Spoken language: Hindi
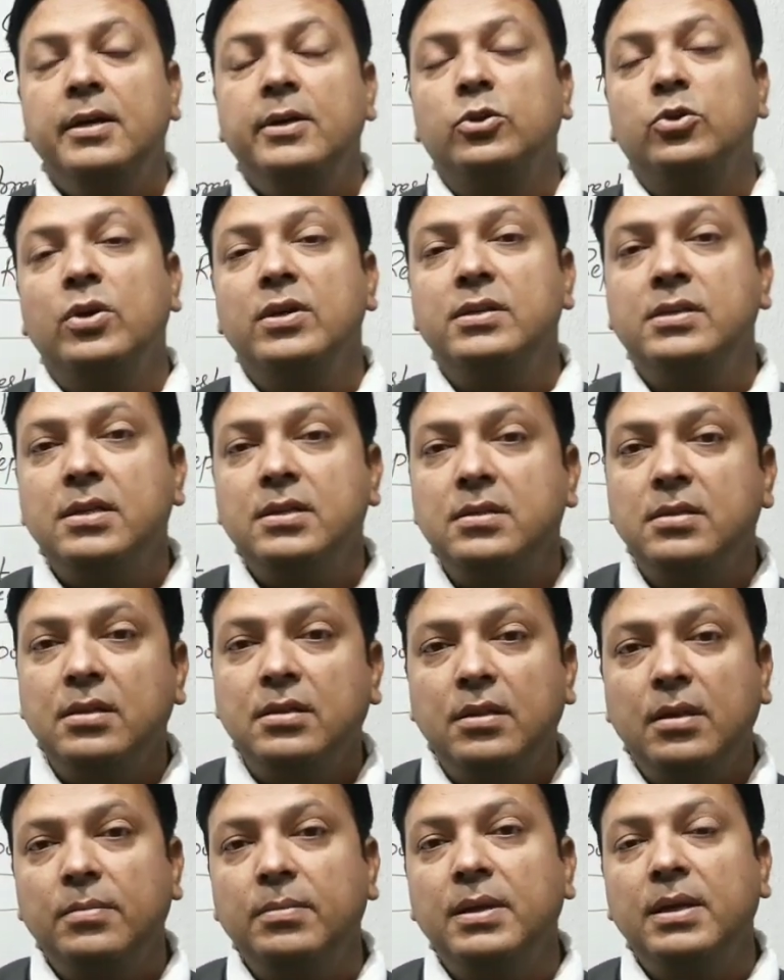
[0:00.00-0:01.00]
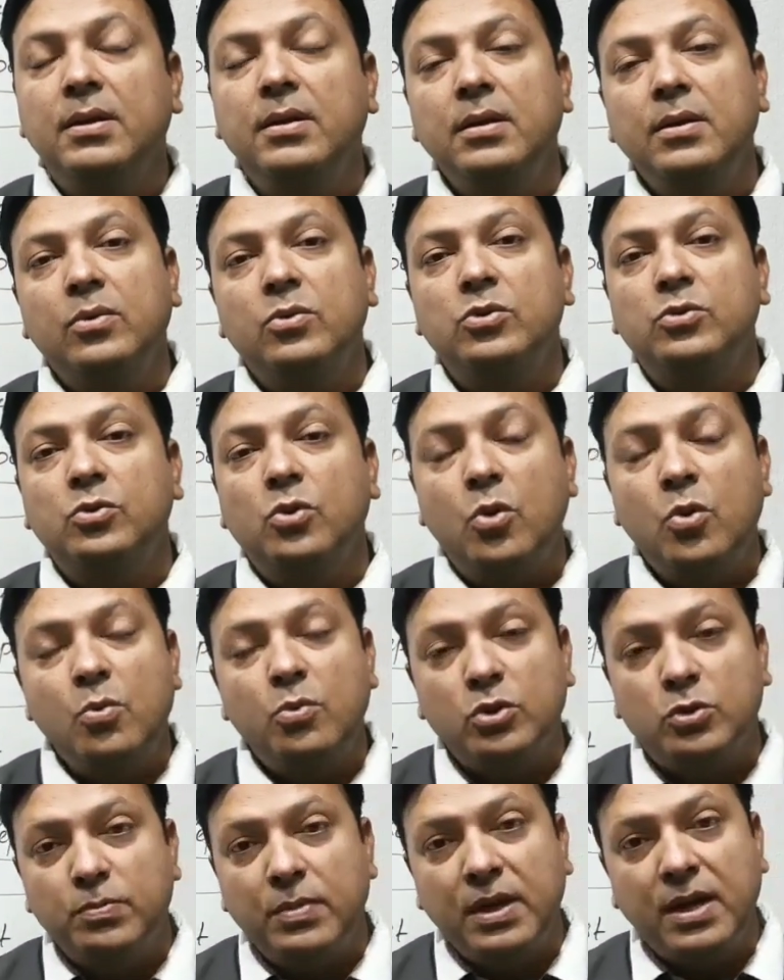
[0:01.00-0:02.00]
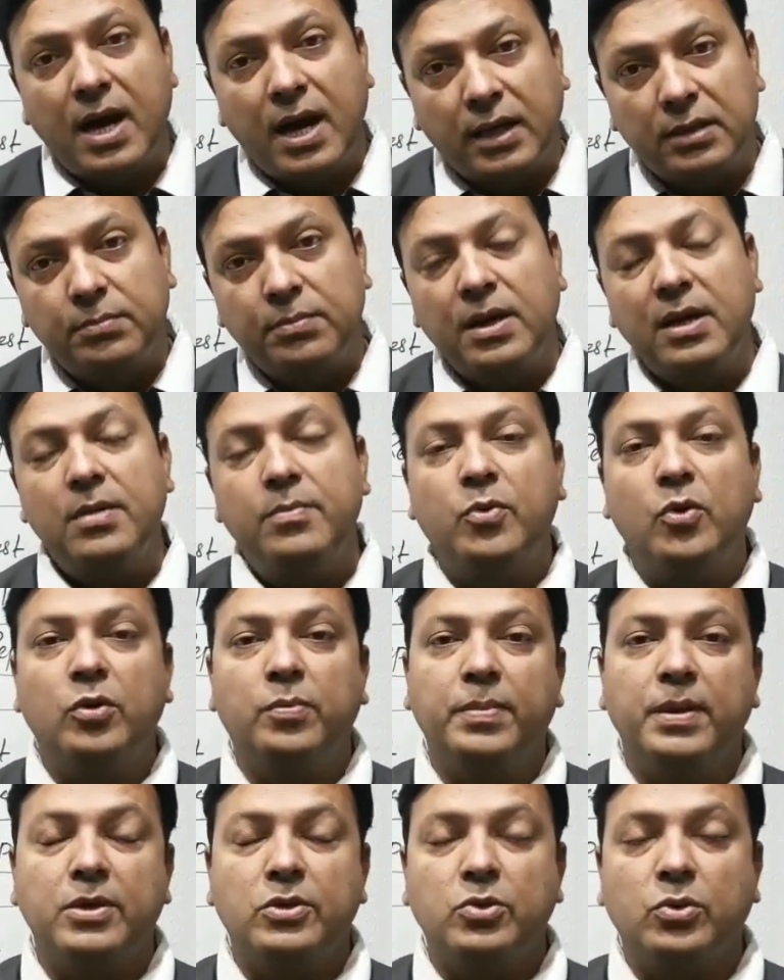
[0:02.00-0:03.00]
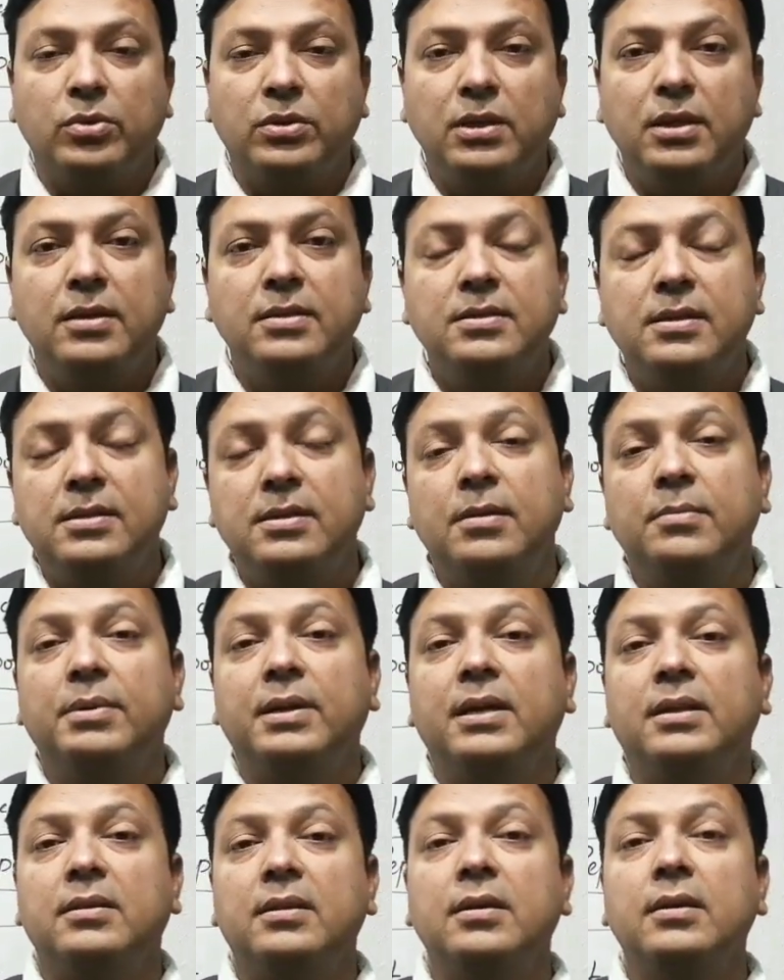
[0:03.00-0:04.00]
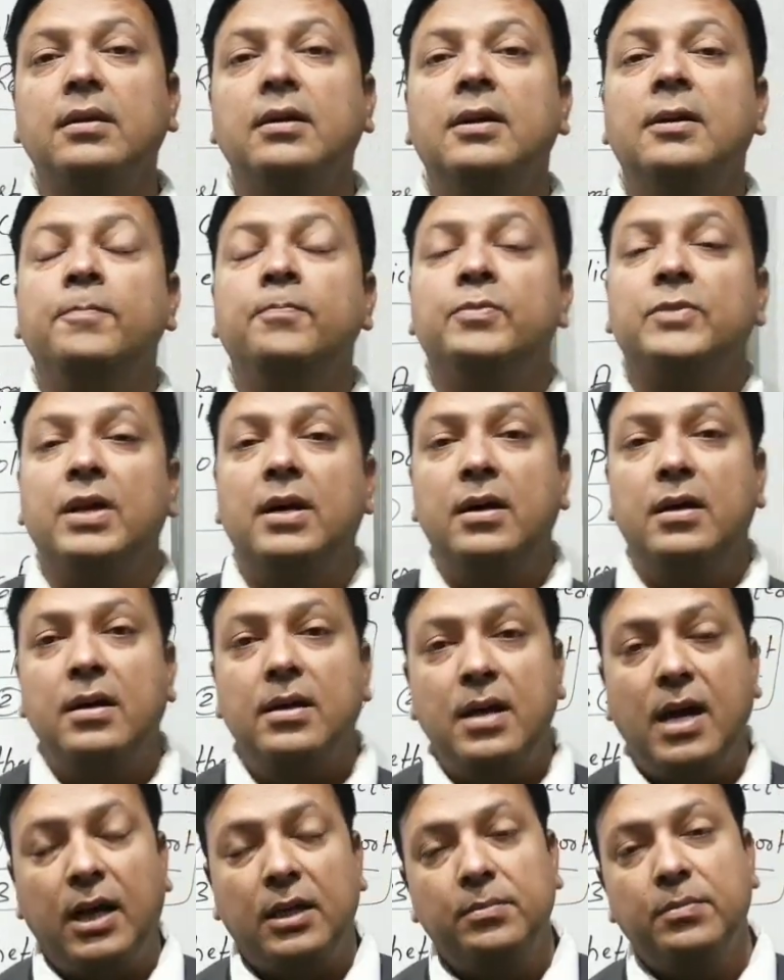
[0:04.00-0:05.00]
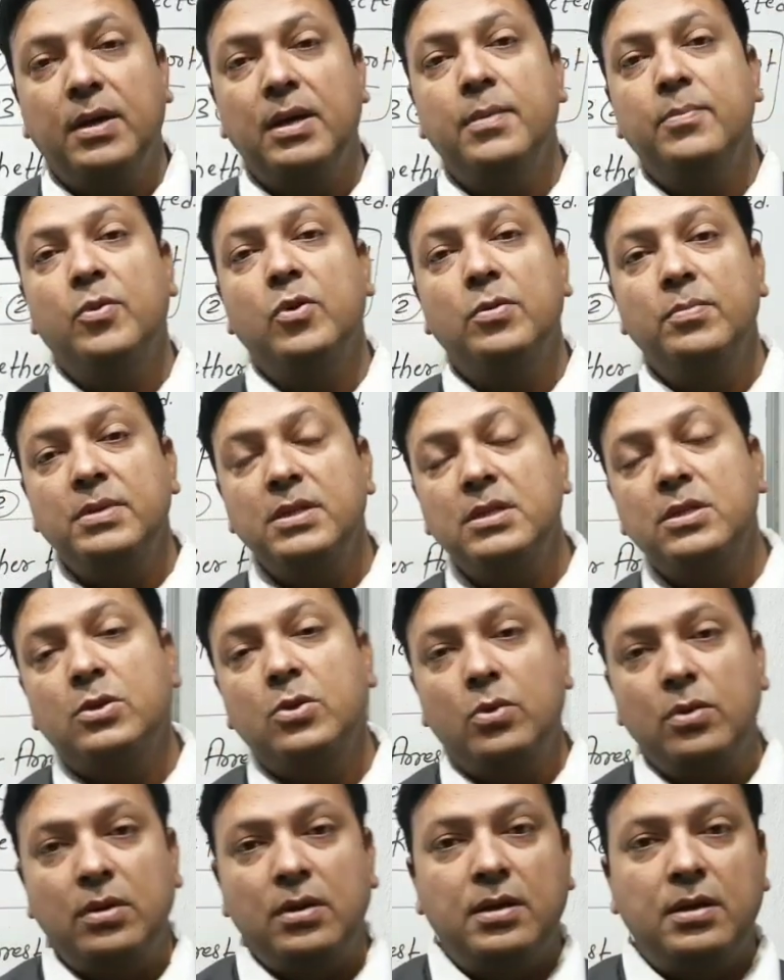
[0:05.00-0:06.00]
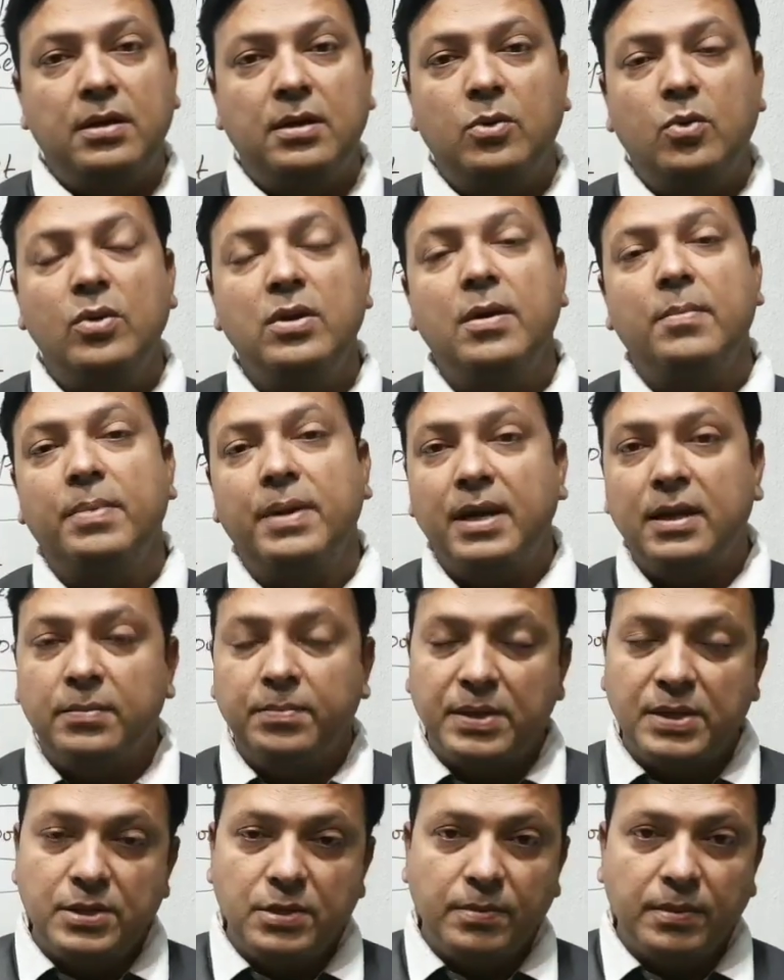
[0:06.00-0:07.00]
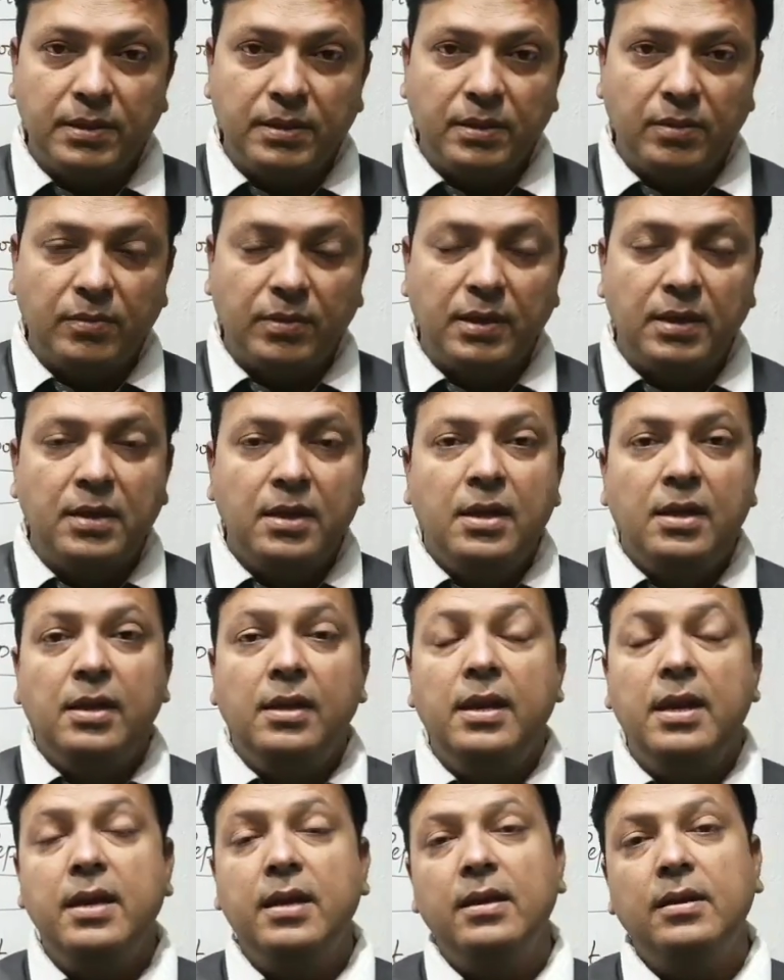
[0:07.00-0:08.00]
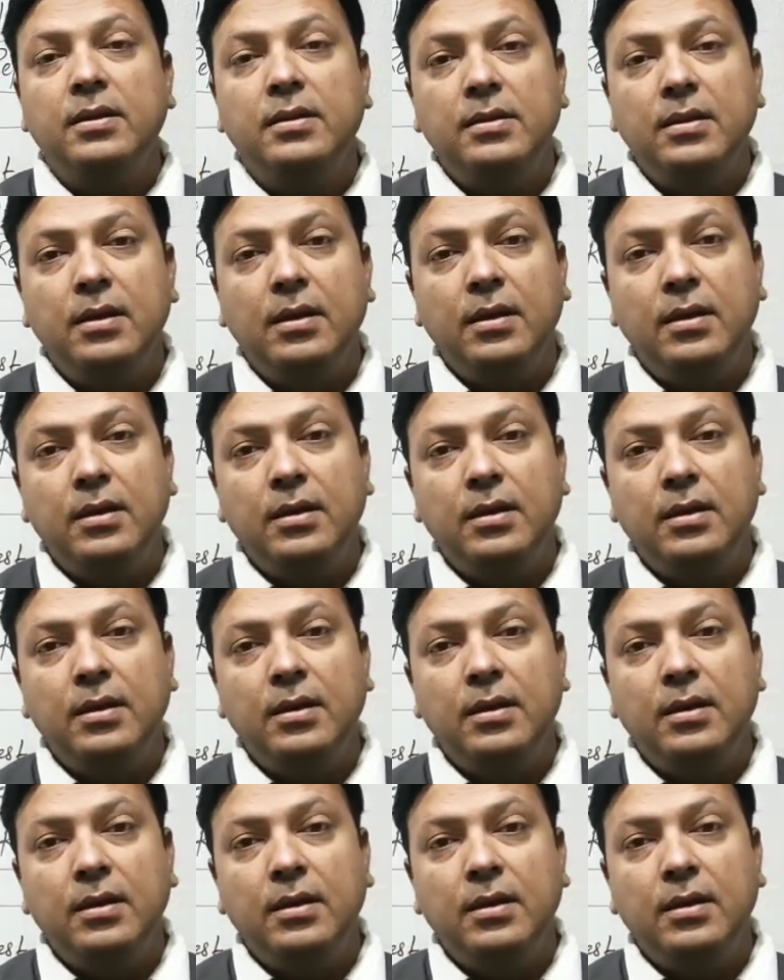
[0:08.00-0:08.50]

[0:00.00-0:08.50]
तो इसी स्थिति में उसको उसमें खात्मा रिपोर्ट पेश होती है जिसे हम कहते हैं खात्मा रिपोर्ट मीन्स कोई अपराध पंजीबद्ध नहीं हुआ लेकिन यदि